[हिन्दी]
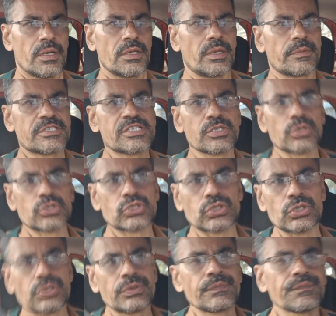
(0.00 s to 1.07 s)
नमस्ते दोस्तों
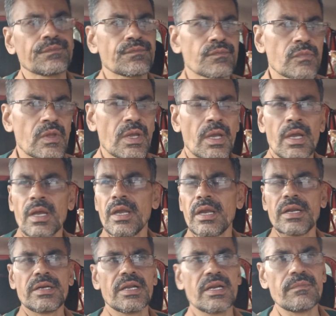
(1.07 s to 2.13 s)

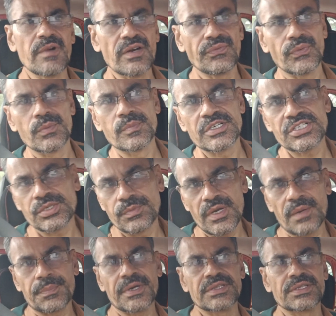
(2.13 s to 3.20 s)
इंडियन मेड फोम मशीन में
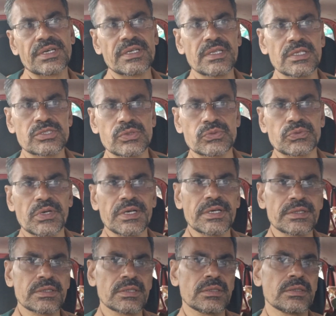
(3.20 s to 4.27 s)
आपका तय दिल से
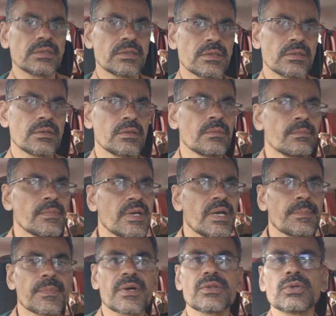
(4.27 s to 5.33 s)
स्वागत मैं
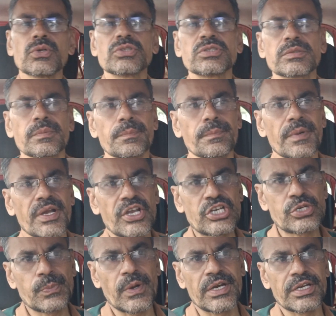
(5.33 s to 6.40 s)
आपका दोस्त
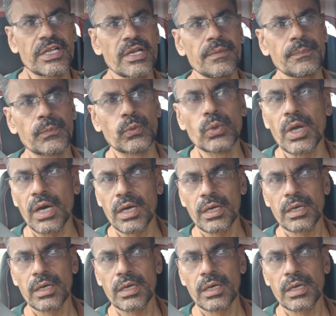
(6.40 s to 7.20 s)
महेश पाटिल पूना